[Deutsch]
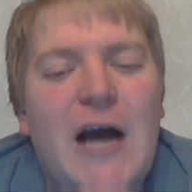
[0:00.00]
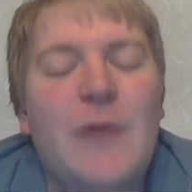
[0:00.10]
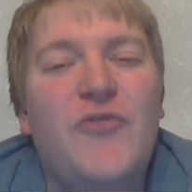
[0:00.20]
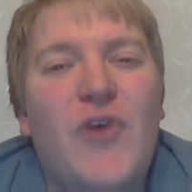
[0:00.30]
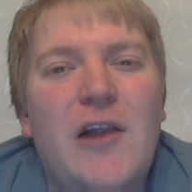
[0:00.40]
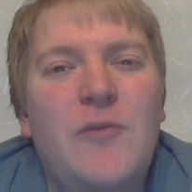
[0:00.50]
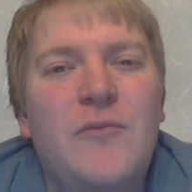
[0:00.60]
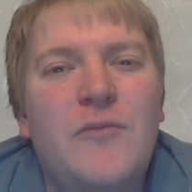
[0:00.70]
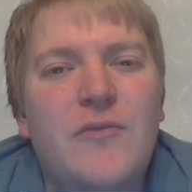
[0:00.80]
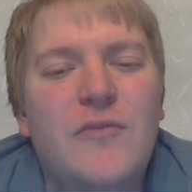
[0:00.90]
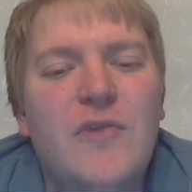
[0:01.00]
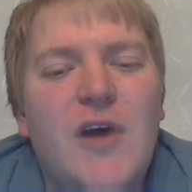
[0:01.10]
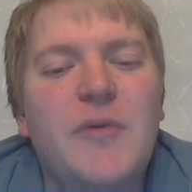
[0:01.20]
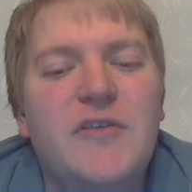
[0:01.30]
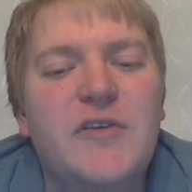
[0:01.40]
Aber vor allem
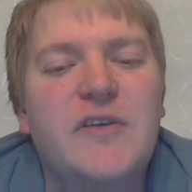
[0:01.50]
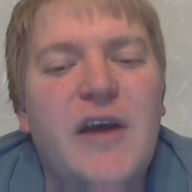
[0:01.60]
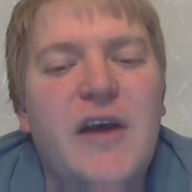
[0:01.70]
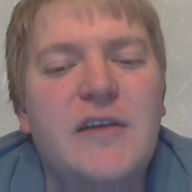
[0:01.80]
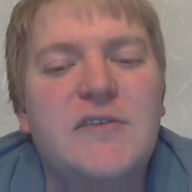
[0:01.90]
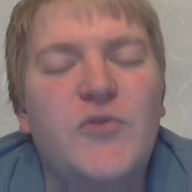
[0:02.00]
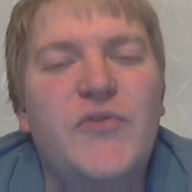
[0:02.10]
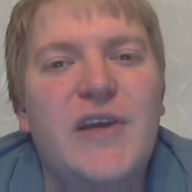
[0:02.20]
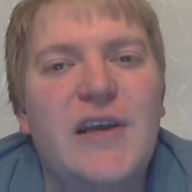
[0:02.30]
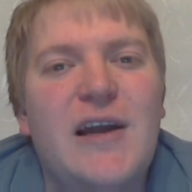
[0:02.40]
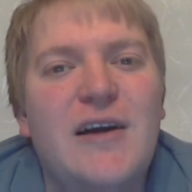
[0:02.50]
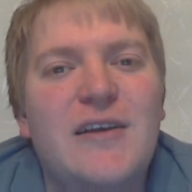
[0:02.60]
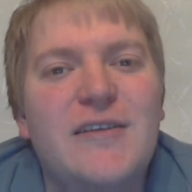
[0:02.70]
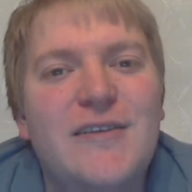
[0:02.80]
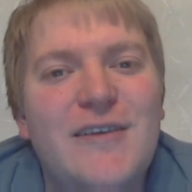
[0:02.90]
habe ich durch Theater so viel
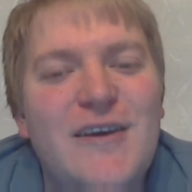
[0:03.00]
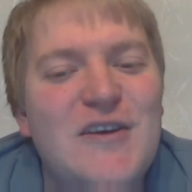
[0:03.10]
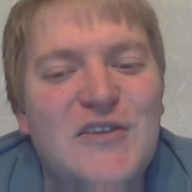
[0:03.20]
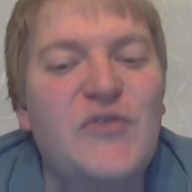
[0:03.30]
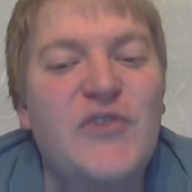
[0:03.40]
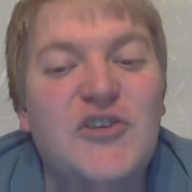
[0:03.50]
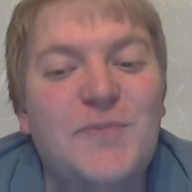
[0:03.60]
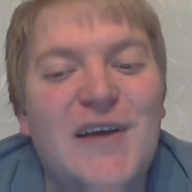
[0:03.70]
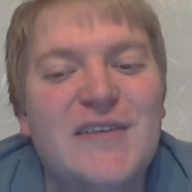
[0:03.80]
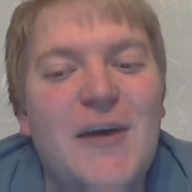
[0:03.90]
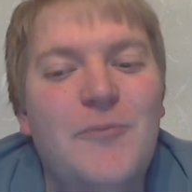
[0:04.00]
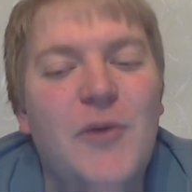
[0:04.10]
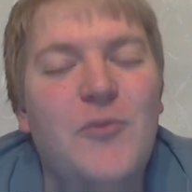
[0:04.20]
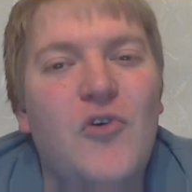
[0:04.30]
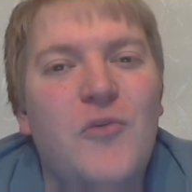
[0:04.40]
gelacht, so viel Spaß gehabt
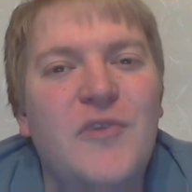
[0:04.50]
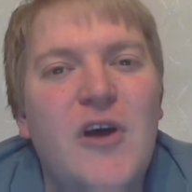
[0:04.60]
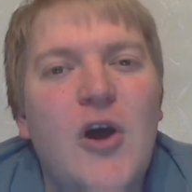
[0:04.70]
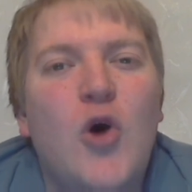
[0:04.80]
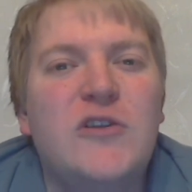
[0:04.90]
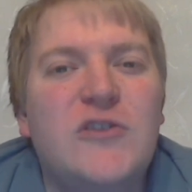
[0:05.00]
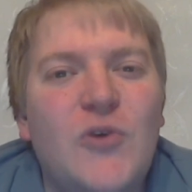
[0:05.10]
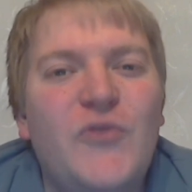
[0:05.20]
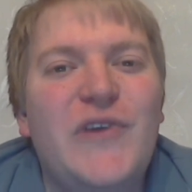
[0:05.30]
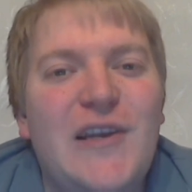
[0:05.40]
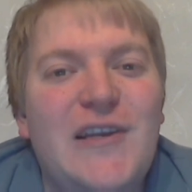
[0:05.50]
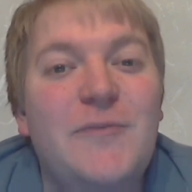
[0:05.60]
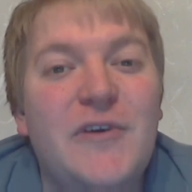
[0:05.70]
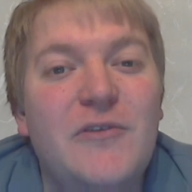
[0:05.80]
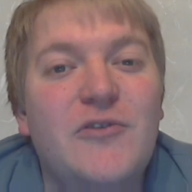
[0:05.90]
bei Proben und so viele
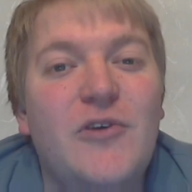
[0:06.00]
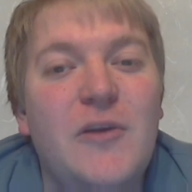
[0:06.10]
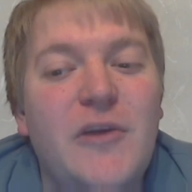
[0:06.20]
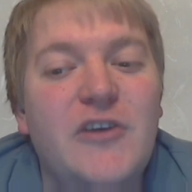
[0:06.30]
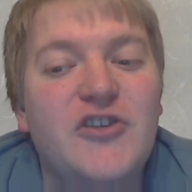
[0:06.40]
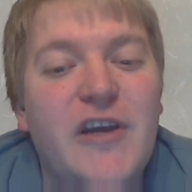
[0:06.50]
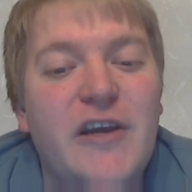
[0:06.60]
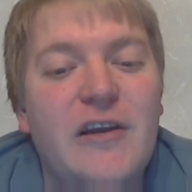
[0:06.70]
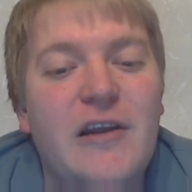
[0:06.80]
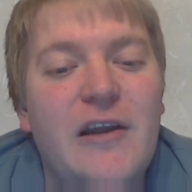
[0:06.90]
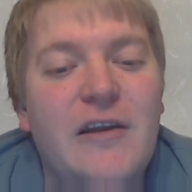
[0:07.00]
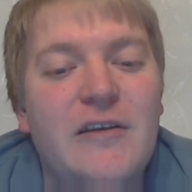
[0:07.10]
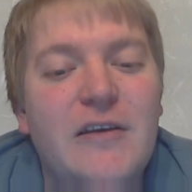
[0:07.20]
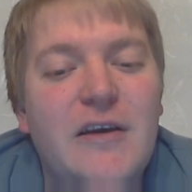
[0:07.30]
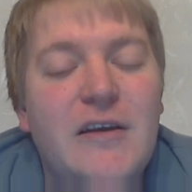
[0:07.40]
liebe und tolle Menschen
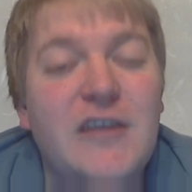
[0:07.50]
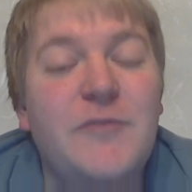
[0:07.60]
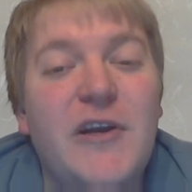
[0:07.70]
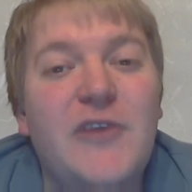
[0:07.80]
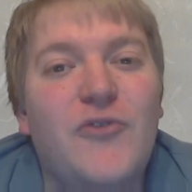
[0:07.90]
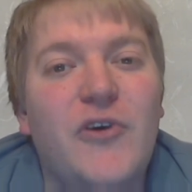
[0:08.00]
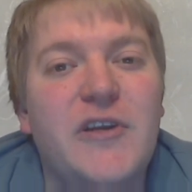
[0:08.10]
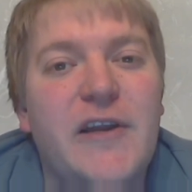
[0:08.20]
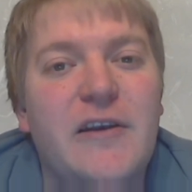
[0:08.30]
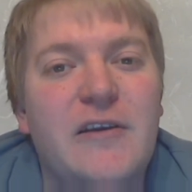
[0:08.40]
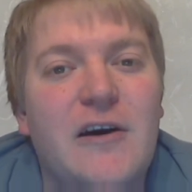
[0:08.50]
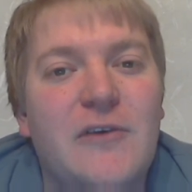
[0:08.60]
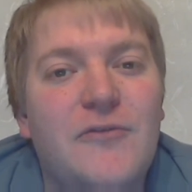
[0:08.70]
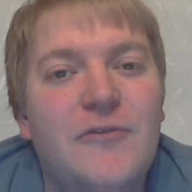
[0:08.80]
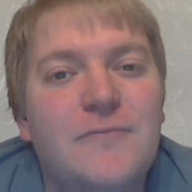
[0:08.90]
kennengelernt, die ich meine Freunde nennen
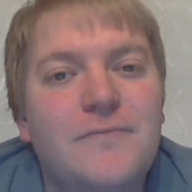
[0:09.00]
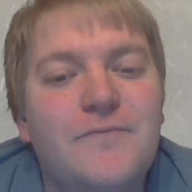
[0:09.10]
darf.